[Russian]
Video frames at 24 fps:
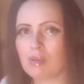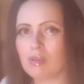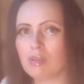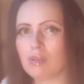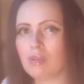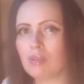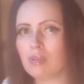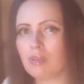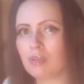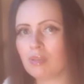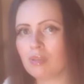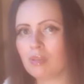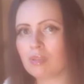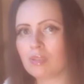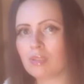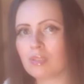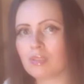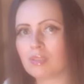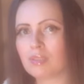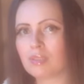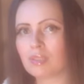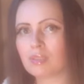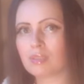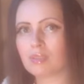И
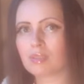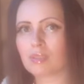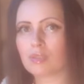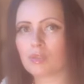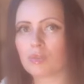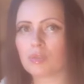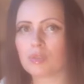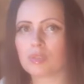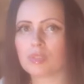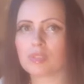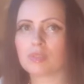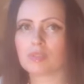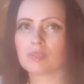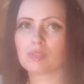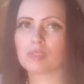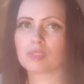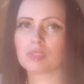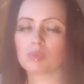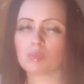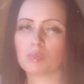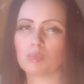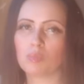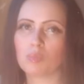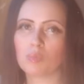организатор находится в
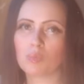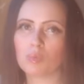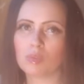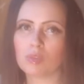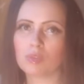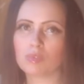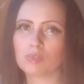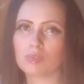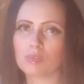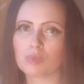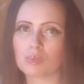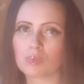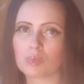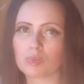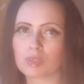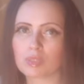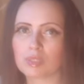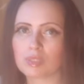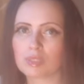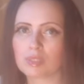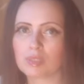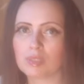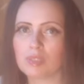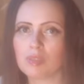Стамбуле, в
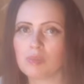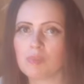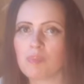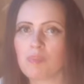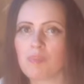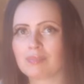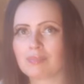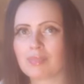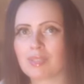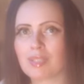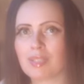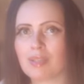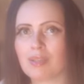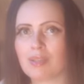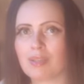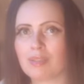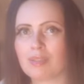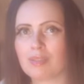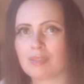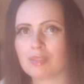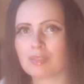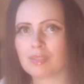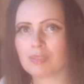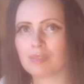Турции.
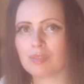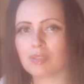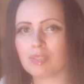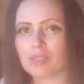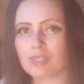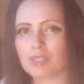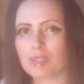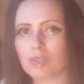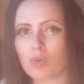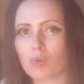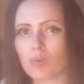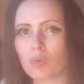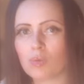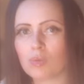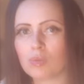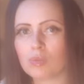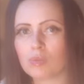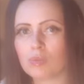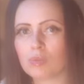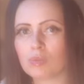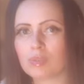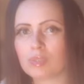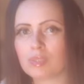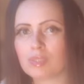Называется
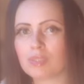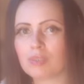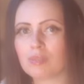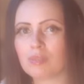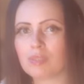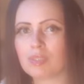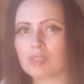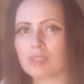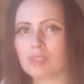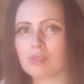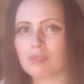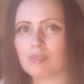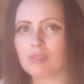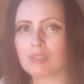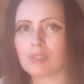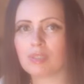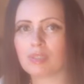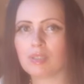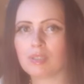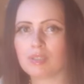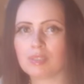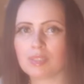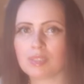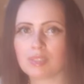конкурс
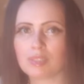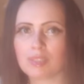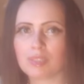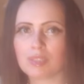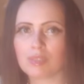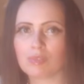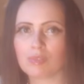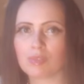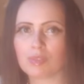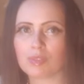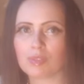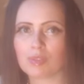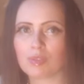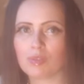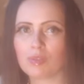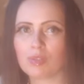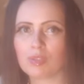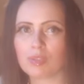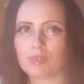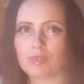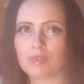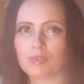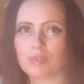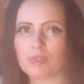212
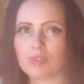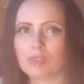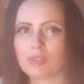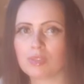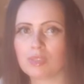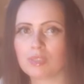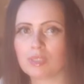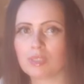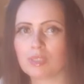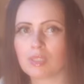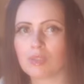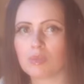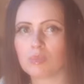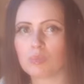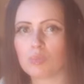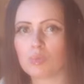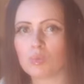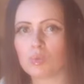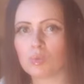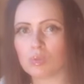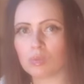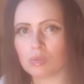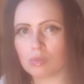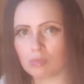фотографии
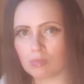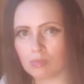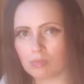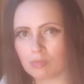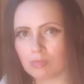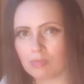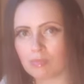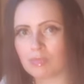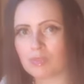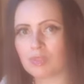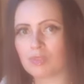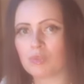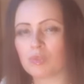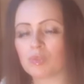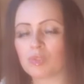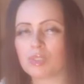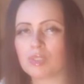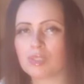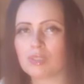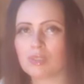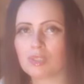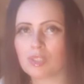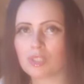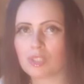Истанбул. Вот,
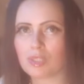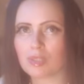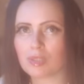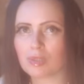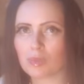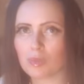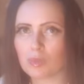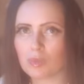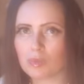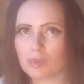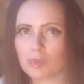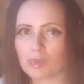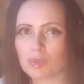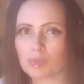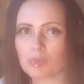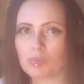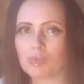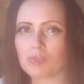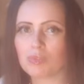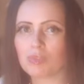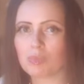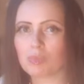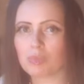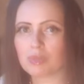ссылочка на конкурс будет в
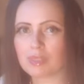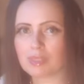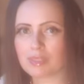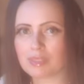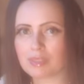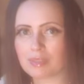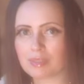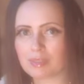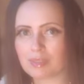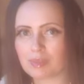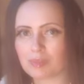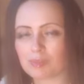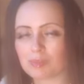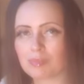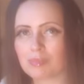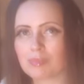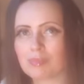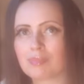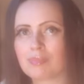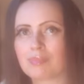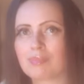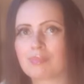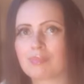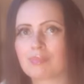описании.
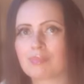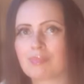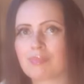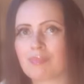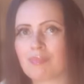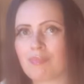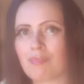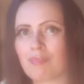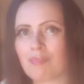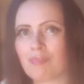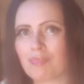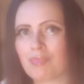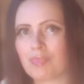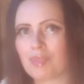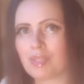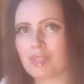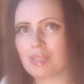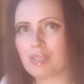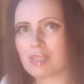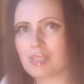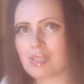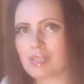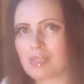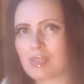И
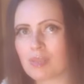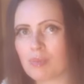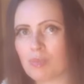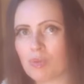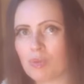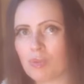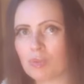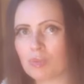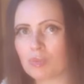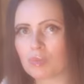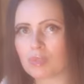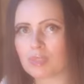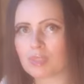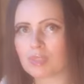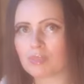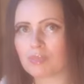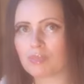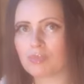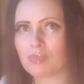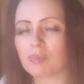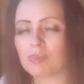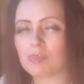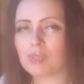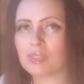если тема конкурсов
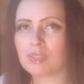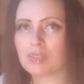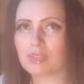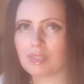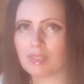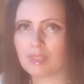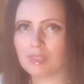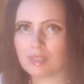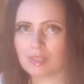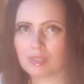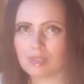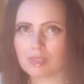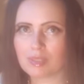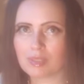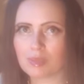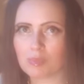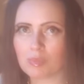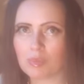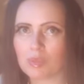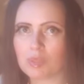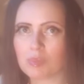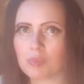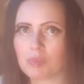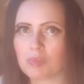вам интересна, не забудьте
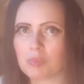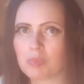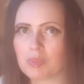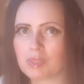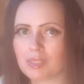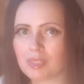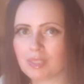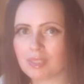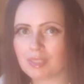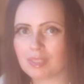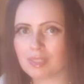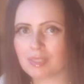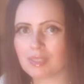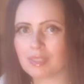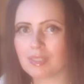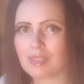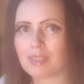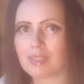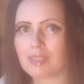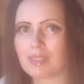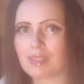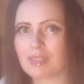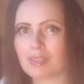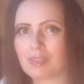подписаться на этот
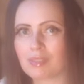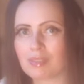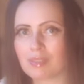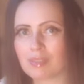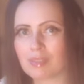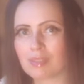канал.